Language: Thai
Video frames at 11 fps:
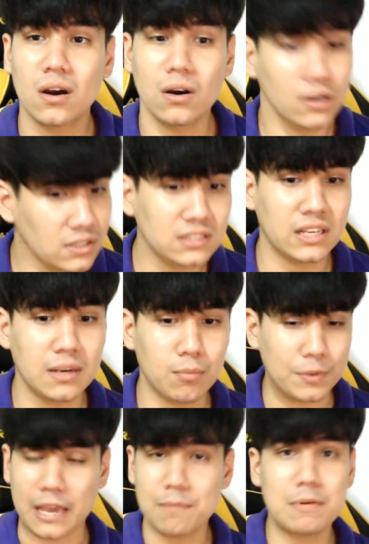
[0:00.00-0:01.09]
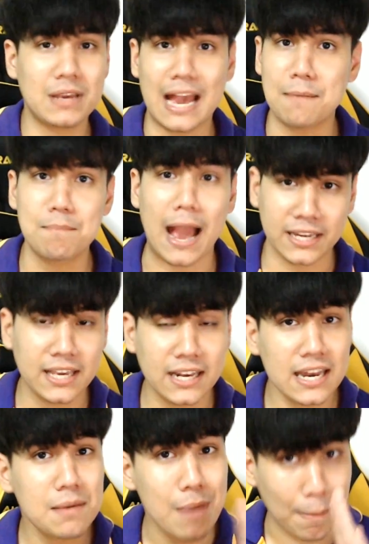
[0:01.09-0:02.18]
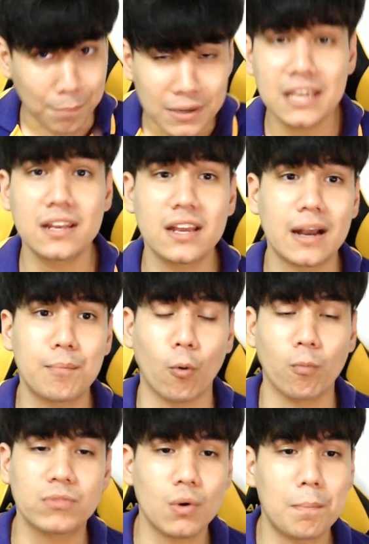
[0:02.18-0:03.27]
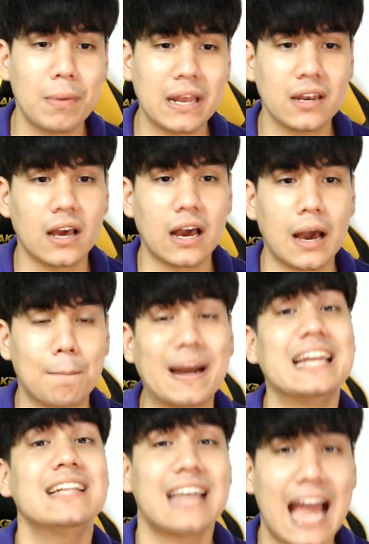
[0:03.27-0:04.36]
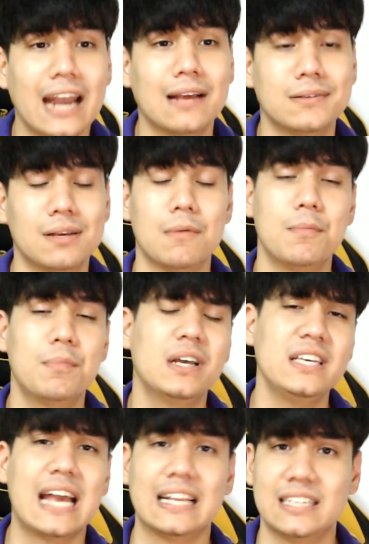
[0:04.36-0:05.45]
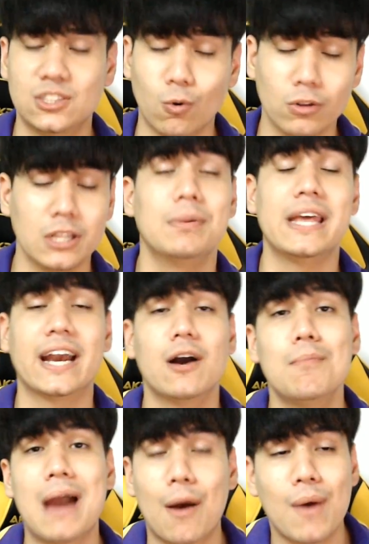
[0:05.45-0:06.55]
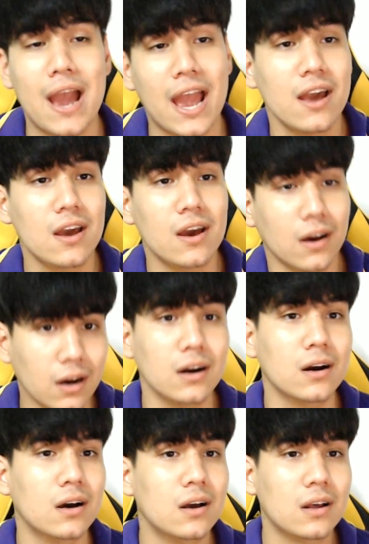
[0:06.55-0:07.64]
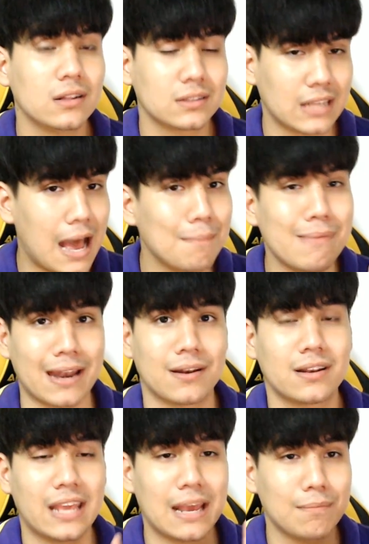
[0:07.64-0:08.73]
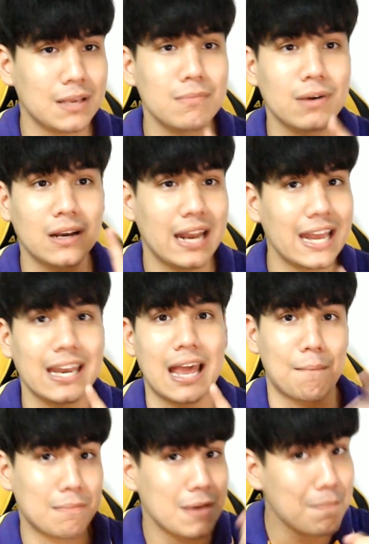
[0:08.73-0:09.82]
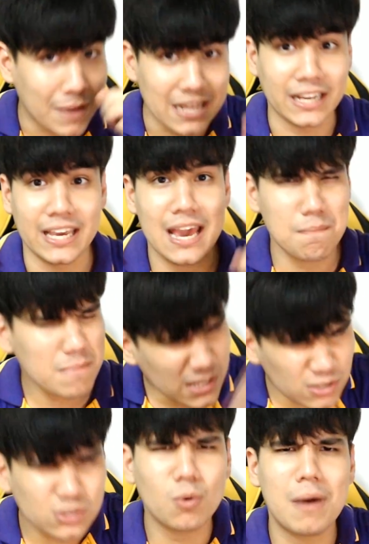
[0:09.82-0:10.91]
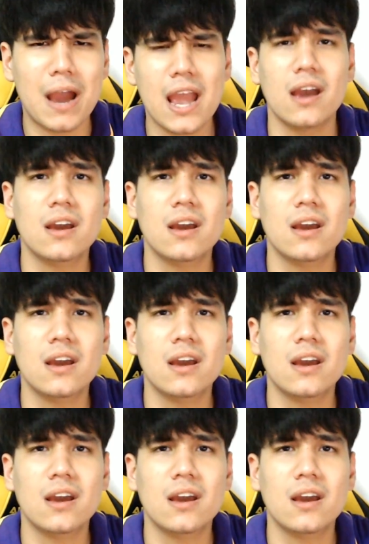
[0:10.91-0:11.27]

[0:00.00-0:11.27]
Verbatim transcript: เออจริงๆผมอยากให้มันมีการปากดีกันเรื่อยๆแบบนี้นะครับผมถือว่าเป็นปณิธานนะสำหรับเพื่อนๆที่อยากจะส่งรีเพลย์เข้ามาว่าเออค่าแมตเกมที่มึงเล่นน่ะมันไม่เป็นอย่างเงี้ยไม่ต้องส่งมา